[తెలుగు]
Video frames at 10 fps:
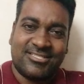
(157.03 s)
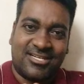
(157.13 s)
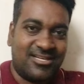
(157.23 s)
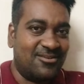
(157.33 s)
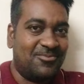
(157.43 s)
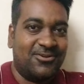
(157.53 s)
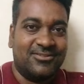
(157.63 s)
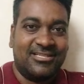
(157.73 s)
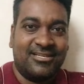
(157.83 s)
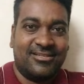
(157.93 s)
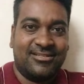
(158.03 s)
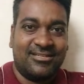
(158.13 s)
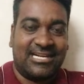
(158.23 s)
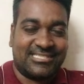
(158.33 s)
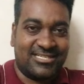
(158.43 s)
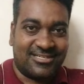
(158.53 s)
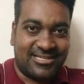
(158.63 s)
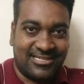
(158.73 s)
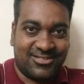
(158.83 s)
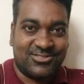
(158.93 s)
చాలా బాగుంది యాక్చువల్గా
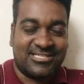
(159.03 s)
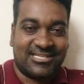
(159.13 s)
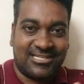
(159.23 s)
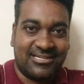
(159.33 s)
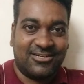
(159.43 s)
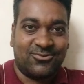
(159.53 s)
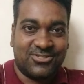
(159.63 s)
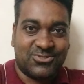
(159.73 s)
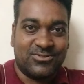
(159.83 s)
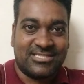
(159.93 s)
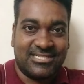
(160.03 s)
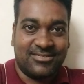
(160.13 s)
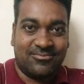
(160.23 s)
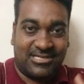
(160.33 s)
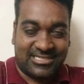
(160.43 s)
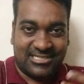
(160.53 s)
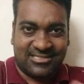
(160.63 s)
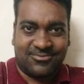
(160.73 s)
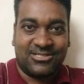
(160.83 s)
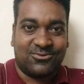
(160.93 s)
ట్రైలర్ వచ్చాక ట్రైలర్ కూడా చూసి
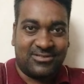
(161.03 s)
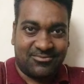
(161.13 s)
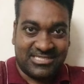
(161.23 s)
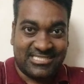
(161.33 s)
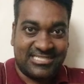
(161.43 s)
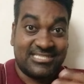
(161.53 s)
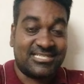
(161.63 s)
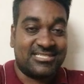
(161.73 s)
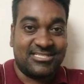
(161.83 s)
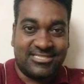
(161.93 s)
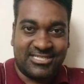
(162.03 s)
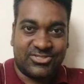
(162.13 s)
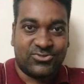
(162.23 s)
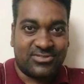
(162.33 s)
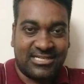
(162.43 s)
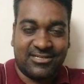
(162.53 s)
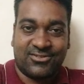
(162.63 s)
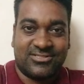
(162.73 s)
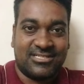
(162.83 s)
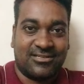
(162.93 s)
మాట్లాడదాం అనుకున్నా మంచి డిస్కషన్ చేయొచ్చు ట్రైలర్
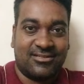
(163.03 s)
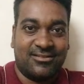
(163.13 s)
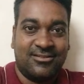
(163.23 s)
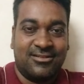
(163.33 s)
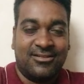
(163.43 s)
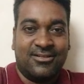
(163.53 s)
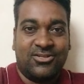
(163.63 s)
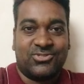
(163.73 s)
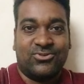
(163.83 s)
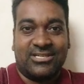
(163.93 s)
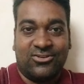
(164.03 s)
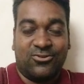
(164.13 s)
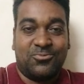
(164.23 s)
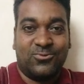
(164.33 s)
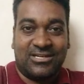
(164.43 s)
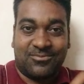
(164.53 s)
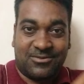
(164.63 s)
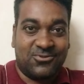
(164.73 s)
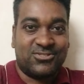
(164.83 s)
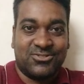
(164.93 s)
వచ్చాక సో ఈలోపు వాళ్ళ
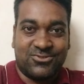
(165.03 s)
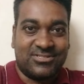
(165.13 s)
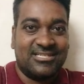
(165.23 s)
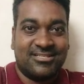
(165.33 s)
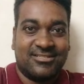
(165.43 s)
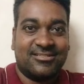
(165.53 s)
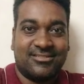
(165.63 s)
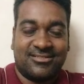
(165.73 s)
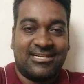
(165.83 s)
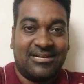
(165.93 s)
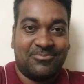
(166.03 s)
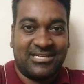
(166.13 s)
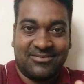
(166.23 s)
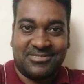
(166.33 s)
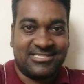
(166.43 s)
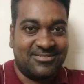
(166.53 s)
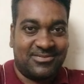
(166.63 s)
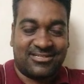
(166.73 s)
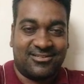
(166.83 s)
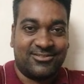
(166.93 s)
ప్రమోషన్ చూసి హ్యాపీగా అనిపించే
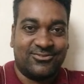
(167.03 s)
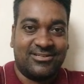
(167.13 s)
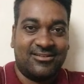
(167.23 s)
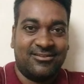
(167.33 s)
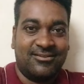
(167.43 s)
మాట్లాడుతున్నా